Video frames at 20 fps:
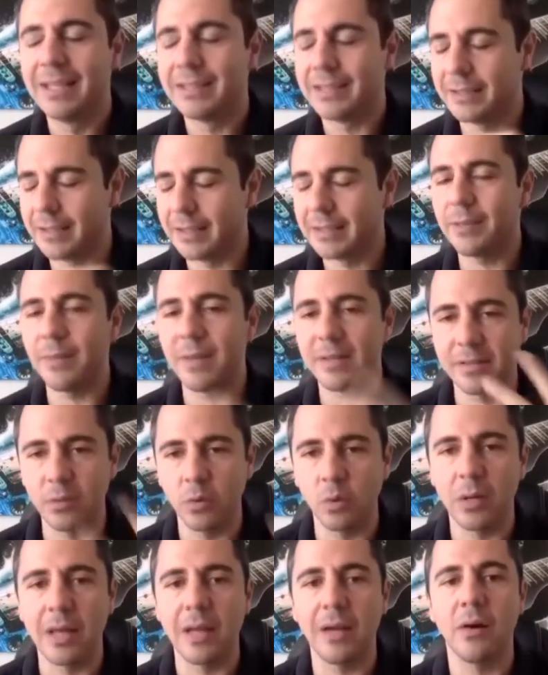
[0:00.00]
sentirte más
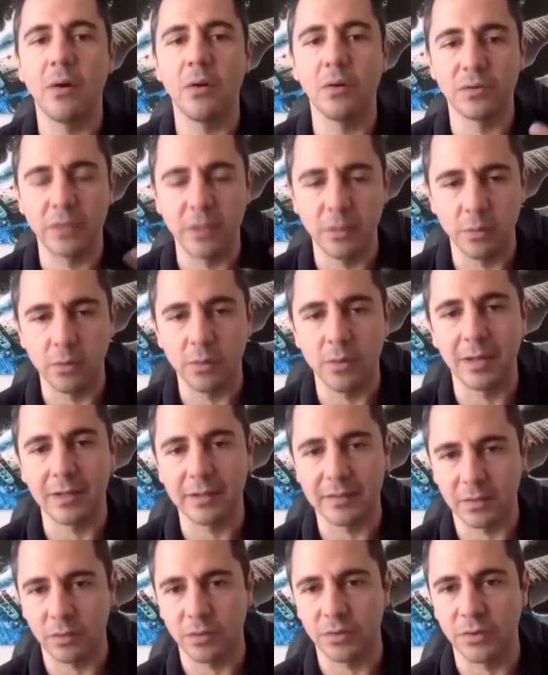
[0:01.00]
segura o seguro en
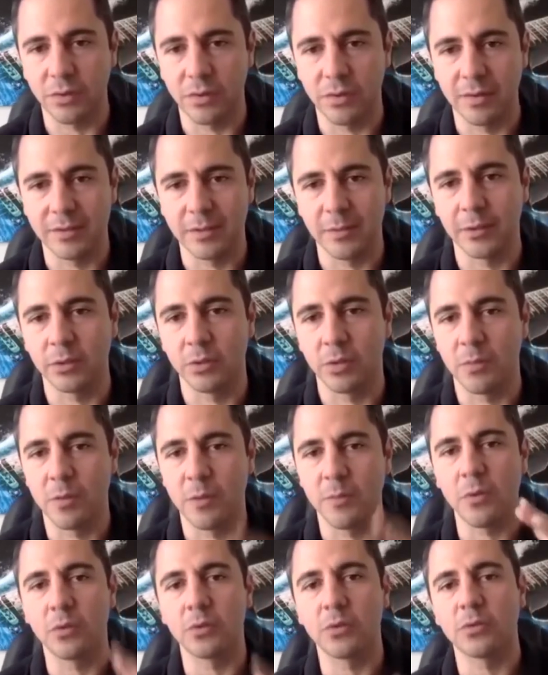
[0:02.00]
estas situaciones y vas a subir
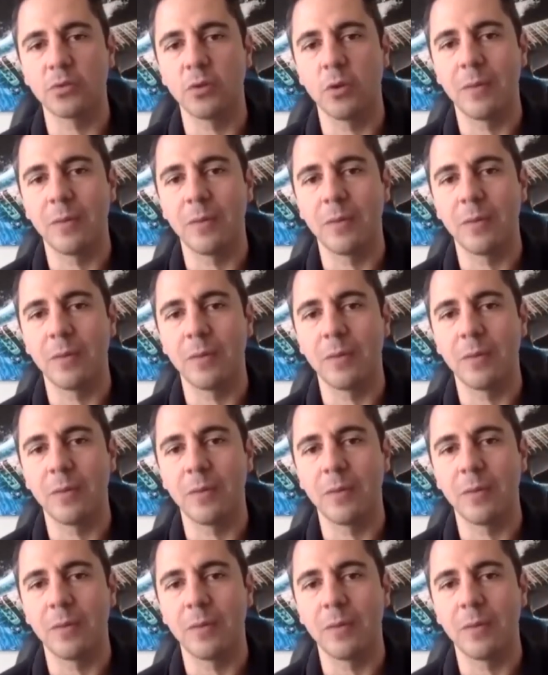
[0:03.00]
muy pronto.